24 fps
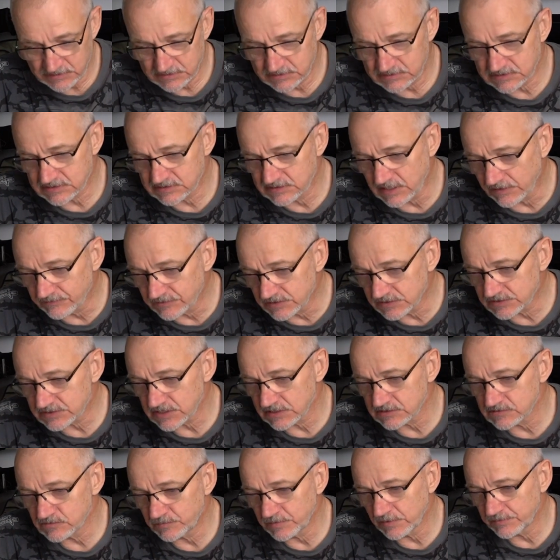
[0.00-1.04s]
y, z dawnych
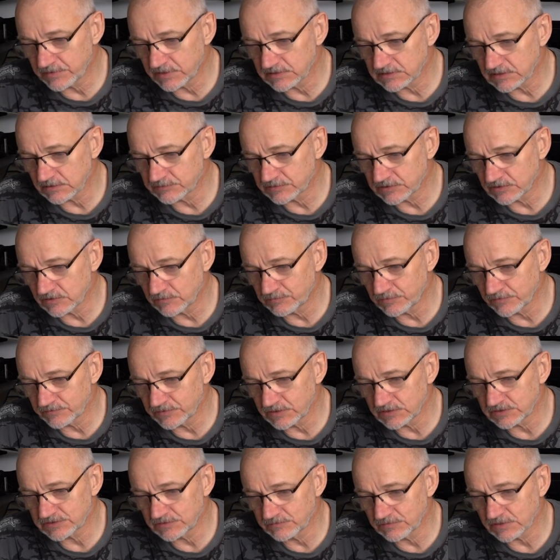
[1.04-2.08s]
czasów pamiętam te
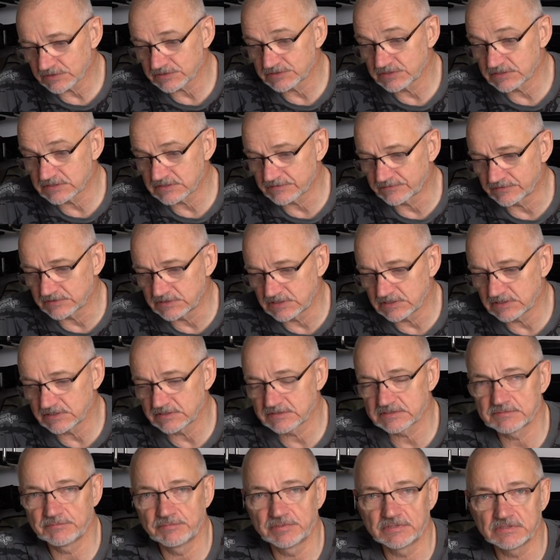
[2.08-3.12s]
opowieści właśnie z Gdy,
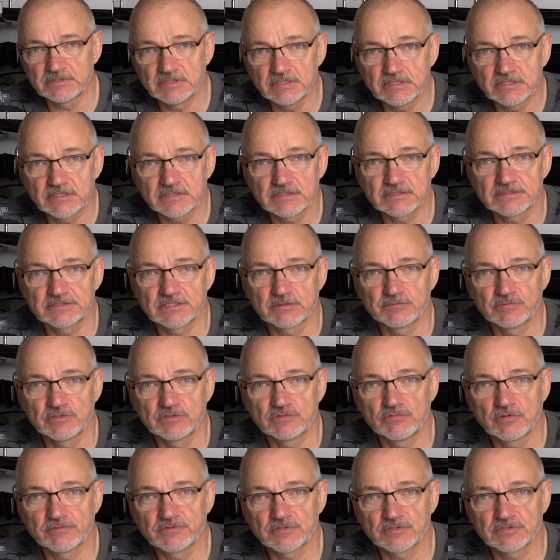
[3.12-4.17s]
z Brdy, gdzie
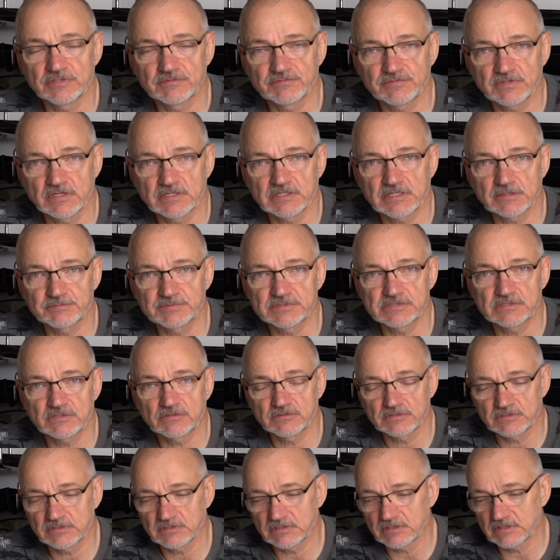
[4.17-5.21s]
były łowione wielkie
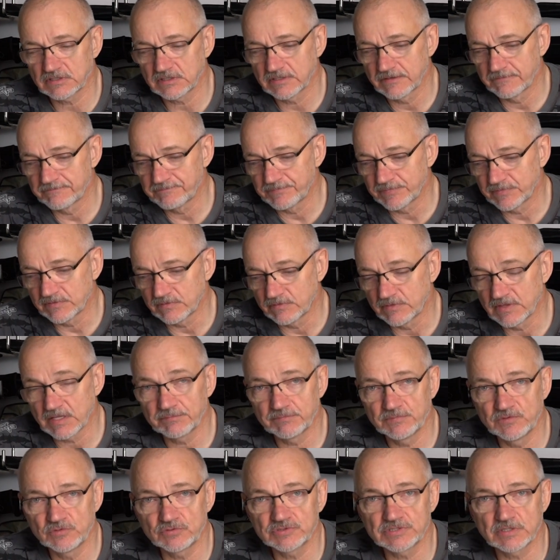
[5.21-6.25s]
pstrągi, na
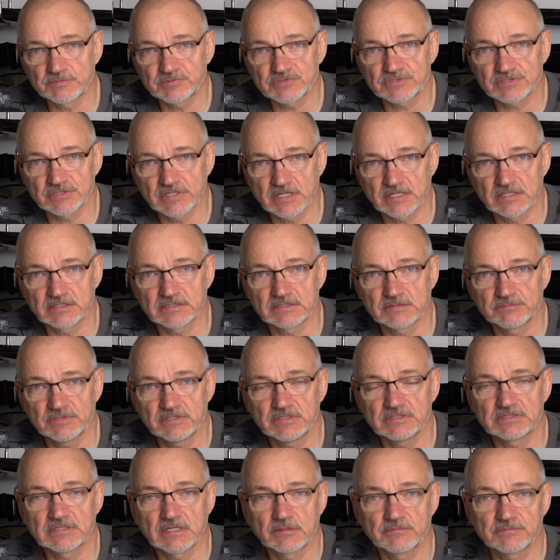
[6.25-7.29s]
duże przynęty.
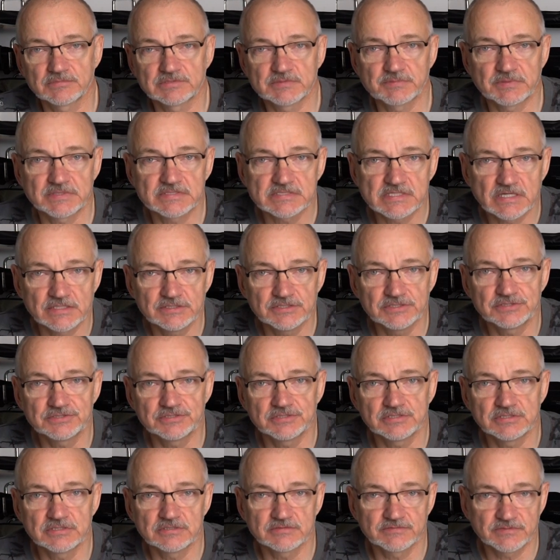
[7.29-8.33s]
Byli tam
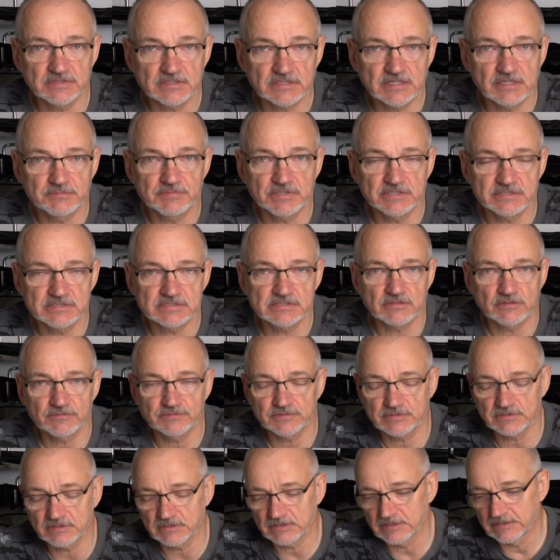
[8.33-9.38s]
specjaliści, zwykle
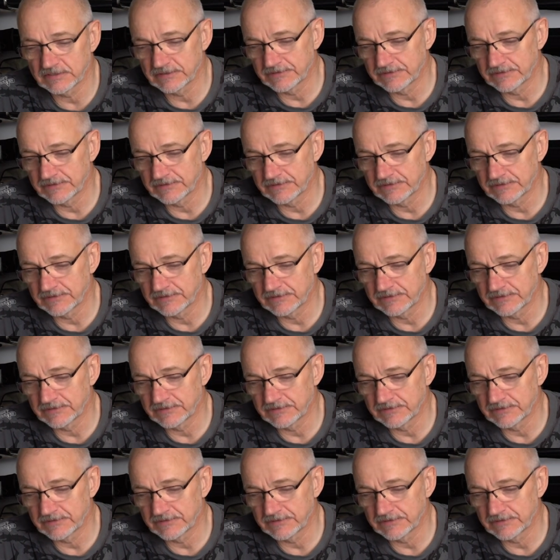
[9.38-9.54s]
miejscowi,